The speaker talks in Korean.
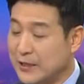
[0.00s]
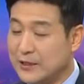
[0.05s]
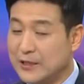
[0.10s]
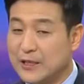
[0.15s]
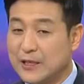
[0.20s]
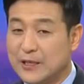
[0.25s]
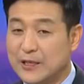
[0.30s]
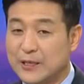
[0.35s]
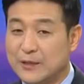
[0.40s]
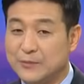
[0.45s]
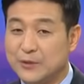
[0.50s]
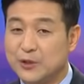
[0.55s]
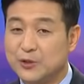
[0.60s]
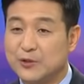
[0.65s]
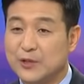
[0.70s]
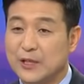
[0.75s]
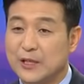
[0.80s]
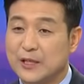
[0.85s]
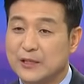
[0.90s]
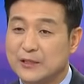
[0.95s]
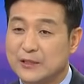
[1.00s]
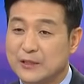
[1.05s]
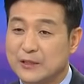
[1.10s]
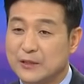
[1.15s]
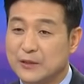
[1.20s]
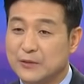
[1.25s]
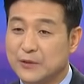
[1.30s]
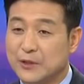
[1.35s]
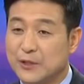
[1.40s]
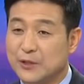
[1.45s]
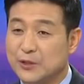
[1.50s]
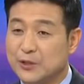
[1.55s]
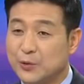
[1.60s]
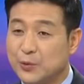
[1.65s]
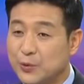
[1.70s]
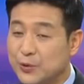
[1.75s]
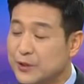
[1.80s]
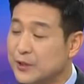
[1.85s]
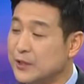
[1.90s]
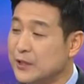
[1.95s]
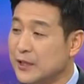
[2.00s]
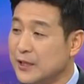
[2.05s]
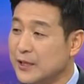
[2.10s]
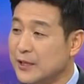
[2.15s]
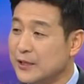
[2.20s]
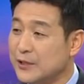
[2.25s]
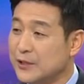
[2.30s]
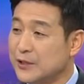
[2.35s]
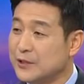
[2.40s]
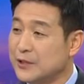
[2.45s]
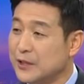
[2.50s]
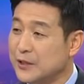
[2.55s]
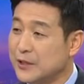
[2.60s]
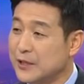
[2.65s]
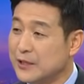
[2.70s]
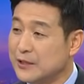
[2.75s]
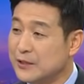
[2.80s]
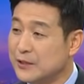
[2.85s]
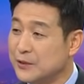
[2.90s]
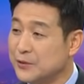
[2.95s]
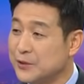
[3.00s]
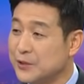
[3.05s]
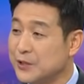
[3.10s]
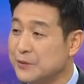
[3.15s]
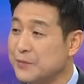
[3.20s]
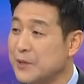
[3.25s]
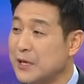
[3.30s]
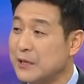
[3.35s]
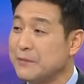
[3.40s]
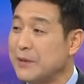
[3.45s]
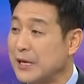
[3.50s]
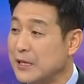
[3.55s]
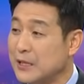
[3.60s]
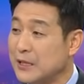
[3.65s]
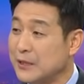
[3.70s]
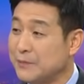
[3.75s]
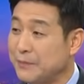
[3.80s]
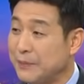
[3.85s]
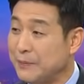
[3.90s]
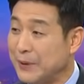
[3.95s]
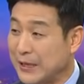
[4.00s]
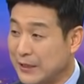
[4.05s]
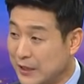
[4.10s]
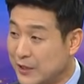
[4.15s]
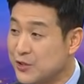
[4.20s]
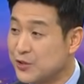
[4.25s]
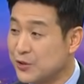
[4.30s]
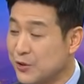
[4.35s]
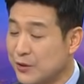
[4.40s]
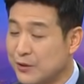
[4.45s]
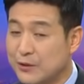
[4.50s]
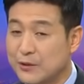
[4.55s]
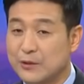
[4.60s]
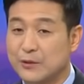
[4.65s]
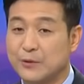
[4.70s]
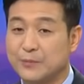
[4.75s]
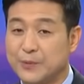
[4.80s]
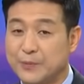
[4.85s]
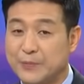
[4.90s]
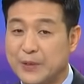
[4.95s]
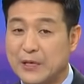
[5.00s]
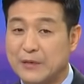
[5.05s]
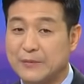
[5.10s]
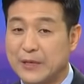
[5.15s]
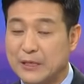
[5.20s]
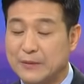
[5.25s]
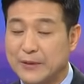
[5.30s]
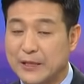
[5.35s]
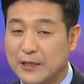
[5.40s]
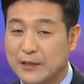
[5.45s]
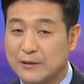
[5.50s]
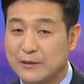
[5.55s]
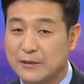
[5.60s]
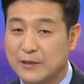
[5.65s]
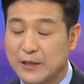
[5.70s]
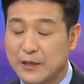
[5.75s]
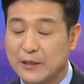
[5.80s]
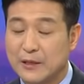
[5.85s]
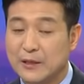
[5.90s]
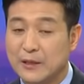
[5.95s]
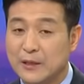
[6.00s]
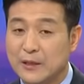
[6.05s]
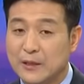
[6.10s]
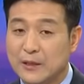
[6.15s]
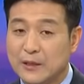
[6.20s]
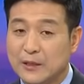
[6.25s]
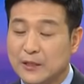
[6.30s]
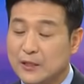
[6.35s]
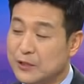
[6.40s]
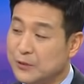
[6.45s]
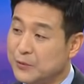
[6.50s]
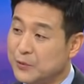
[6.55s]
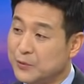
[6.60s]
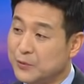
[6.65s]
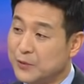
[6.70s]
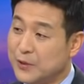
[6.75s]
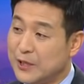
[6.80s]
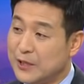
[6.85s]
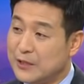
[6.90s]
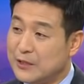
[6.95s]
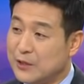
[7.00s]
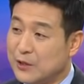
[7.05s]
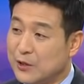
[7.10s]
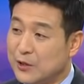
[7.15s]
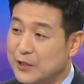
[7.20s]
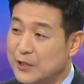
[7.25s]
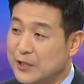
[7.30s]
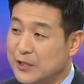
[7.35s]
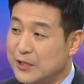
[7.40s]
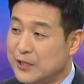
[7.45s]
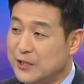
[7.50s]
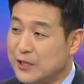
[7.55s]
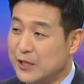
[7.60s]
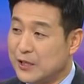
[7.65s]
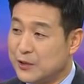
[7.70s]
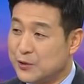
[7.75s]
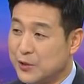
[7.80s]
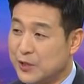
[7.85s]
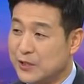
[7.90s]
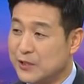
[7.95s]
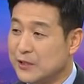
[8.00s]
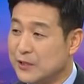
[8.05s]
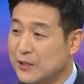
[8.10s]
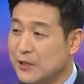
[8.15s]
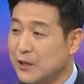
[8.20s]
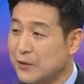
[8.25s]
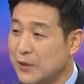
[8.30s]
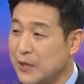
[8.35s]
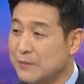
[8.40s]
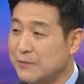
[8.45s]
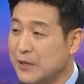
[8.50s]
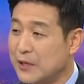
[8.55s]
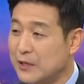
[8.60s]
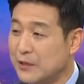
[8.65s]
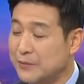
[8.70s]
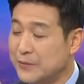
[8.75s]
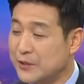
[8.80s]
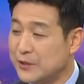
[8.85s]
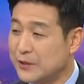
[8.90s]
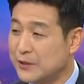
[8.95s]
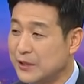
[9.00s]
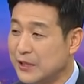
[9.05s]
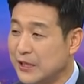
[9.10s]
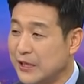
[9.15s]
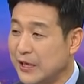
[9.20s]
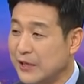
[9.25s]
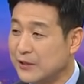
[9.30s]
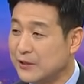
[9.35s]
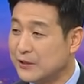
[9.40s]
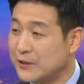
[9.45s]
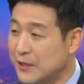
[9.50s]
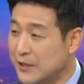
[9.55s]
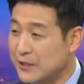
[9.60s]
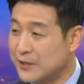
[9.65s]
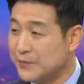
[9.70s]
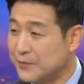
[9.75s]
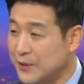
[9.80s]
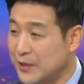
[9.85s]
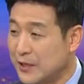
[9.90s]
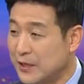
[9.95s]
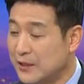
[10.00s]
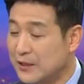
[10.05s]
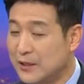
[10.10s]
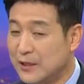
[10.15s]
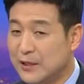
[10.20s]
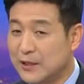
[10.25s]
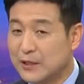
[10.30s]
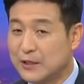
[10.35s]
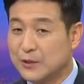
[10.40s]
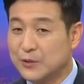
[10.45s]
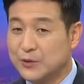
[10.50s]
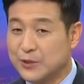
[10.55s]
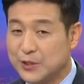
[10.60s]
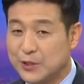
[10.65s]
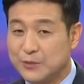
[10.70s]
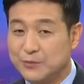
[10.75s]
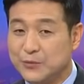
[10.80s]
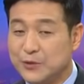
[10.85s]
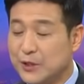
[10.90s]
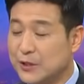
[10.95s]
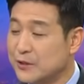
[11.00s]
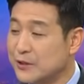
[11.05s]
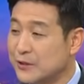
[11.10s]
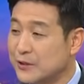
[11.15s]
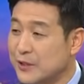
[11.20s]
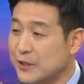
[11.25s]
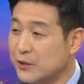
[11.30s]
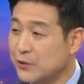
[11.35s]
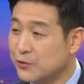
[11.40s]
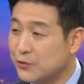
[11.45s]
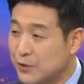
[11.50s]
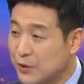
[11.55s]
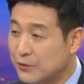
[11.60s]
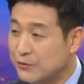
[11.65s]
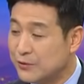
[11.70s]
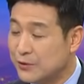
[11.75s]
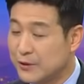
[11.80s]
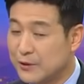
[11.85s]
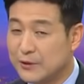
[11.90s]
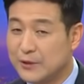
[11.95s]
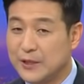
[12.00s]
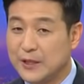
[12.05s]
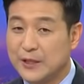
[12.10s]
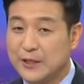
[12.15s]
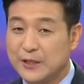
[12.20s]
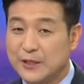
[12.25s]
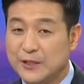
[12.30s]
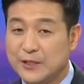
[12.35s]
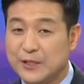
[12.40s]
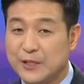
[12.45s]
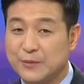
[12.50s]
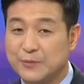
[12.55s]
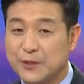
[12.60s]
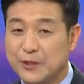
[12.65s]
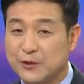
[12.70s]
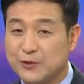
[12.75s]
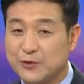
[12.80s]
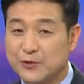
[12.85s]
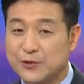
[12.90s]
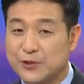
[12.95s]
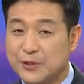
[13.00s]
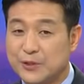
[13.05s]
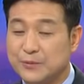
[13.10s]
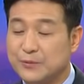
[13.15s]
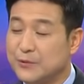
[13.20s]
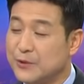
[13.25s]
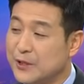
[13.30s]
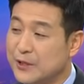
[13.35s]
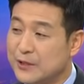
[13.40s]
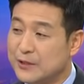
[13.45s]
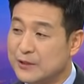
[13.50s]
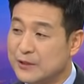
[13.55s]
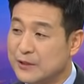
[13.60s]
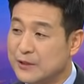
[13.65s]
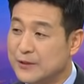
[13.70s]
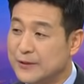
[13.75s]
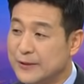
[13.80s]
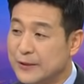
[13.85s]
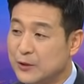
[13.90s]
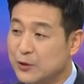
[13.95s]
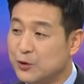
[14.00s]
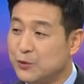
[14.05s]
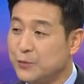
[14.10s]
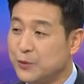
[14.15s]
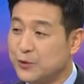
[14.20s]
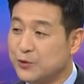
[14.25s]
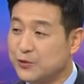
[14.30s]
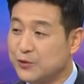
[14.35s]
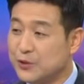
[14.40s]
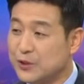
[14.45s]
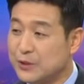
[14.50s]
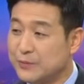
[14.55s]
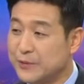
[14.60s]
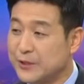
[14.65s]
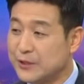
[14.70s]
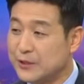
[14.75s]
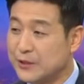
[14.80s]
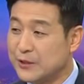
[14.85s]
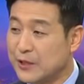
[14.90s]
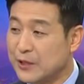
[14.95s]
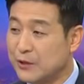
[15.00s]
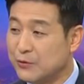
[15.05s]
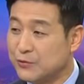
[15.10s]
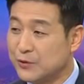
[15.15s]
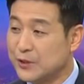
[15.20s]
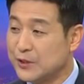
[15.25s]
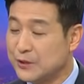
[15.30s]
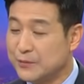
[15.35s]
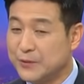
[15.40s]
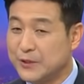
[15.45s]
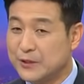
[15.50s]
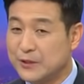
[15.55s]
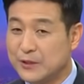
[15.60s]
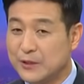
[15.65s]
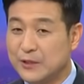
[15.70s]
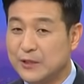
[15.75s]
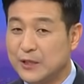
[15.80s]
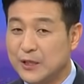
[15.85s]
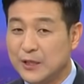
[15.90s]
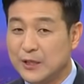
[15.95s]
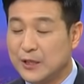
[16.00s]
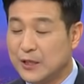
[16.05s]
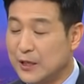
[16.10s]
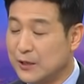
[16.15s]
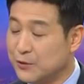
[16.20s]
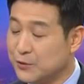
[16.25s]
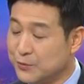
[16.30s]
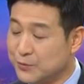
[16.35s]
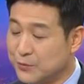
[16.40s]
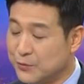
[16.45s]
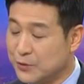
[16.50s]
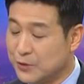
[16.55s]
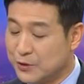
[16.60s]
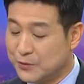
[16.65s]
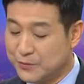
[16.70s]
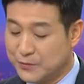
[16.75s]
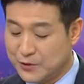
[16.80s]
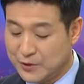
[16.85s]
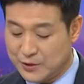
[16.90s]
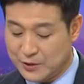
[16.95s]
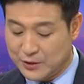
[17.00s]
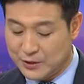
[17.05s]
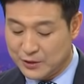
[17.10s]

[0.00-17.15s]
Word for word: 아니라 민주당 같은 경우에는 초기에 선대위 같은 경우는 실망을 많이 받았죠. 예. 그리고 비판을 많이 받았는데 이재명 후보가 이제 거의 2차 쇄신이라고 할 만큼의 선대위 개선을 했습니다. 그리고 실무형 선대위를 꾸렸고요. 이재명 중심으로 해서 후보 중심의 선대위가 꾸려지면서 좀